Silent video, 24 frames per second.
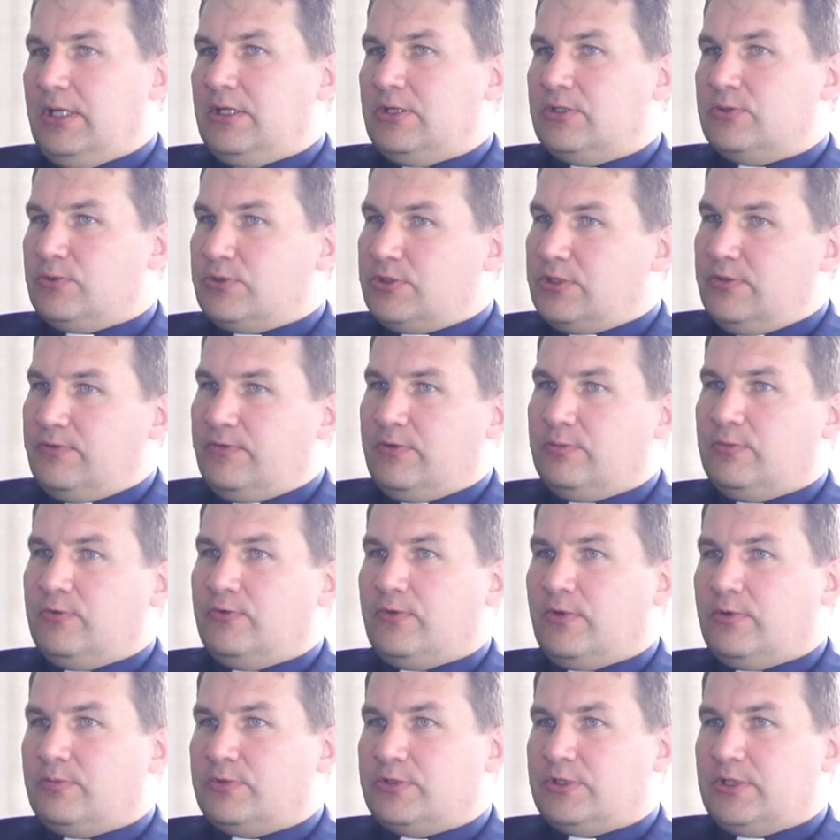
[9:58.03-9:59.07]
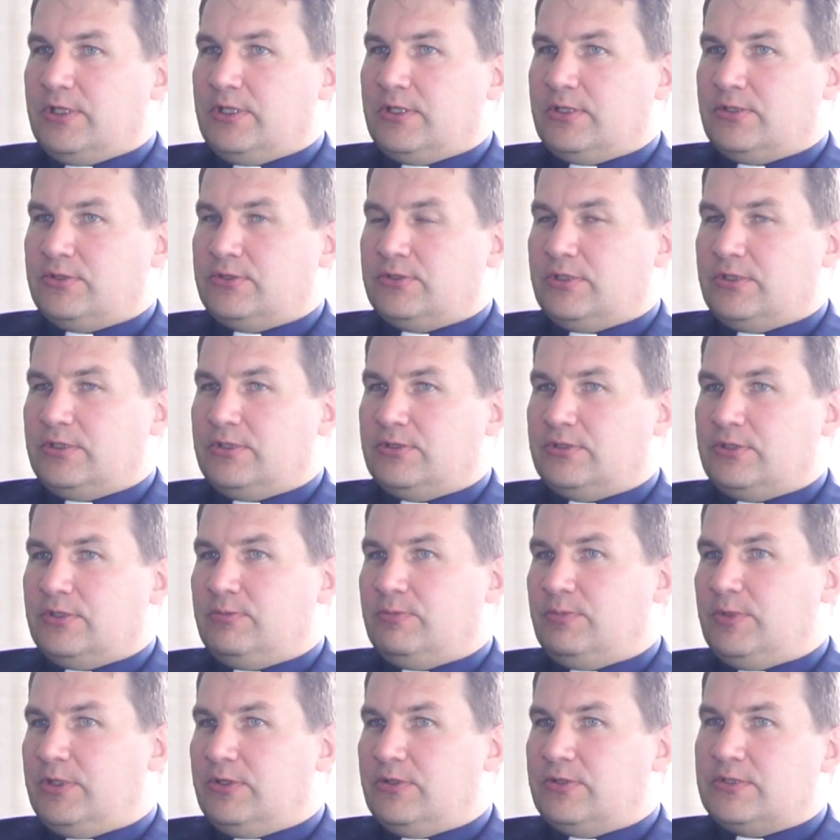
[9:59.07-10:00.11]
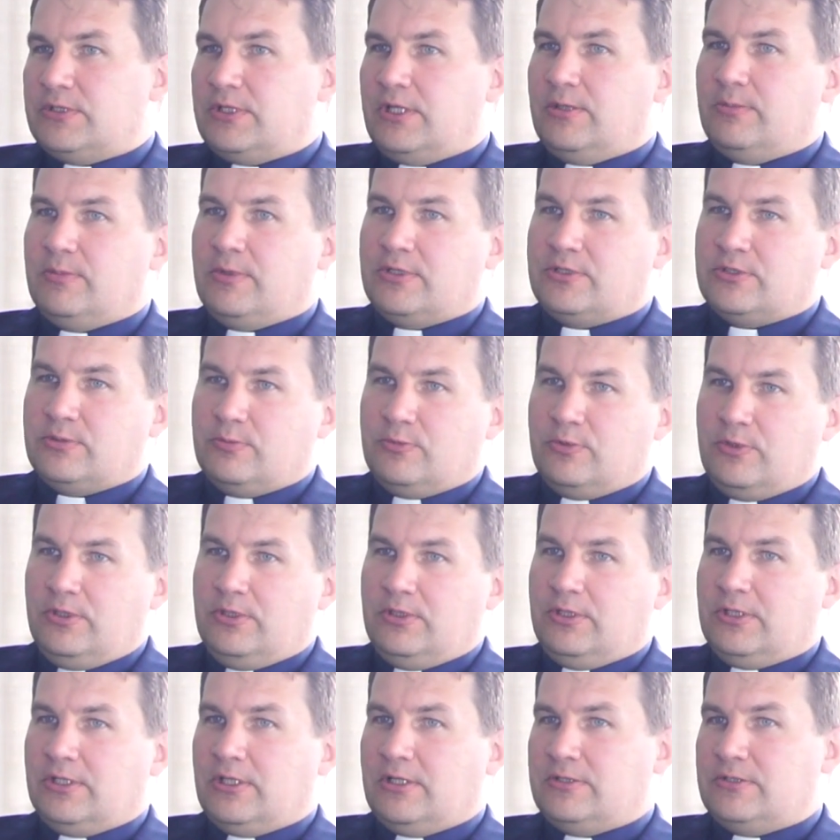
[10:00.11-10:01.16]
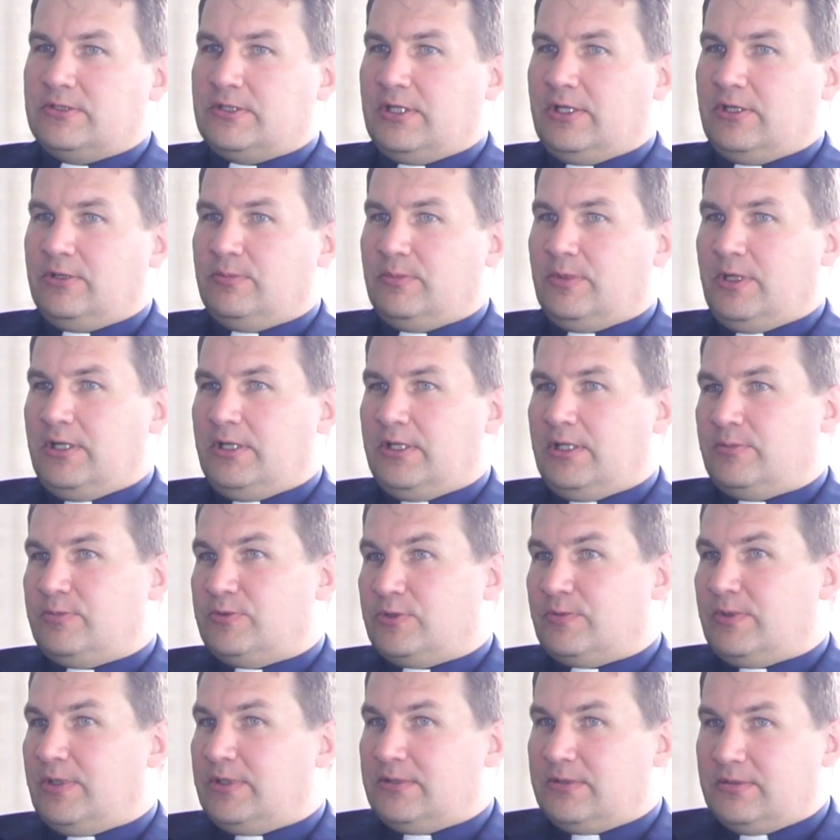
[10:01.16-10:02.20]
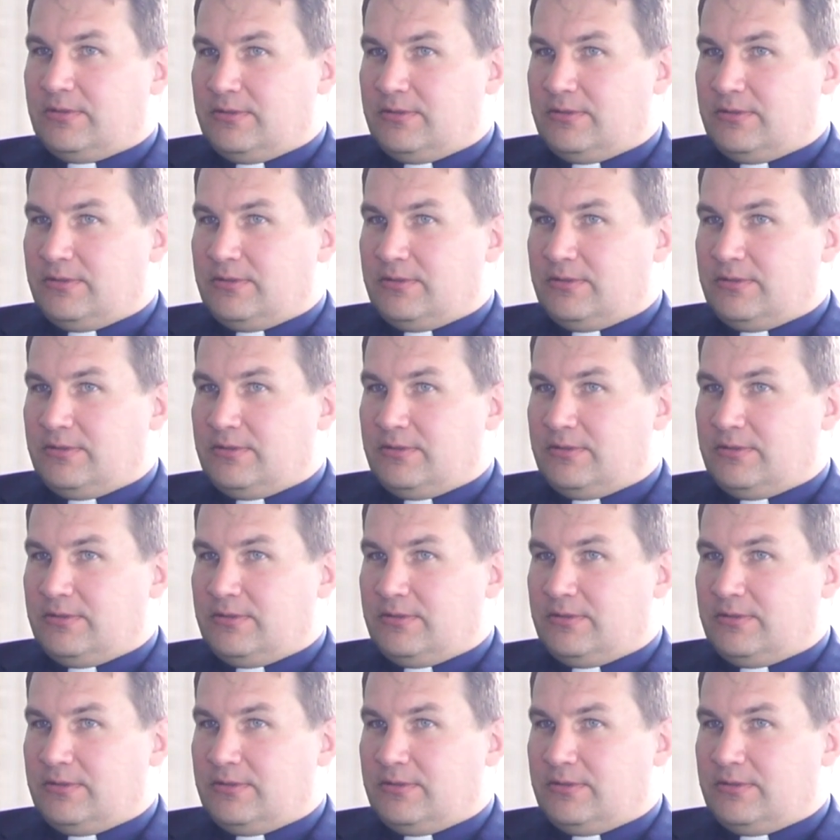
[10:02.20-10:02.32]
Złośliwie mówią, że, że, że my dostaniemy, a czemu inni nie dostają, ale na przykład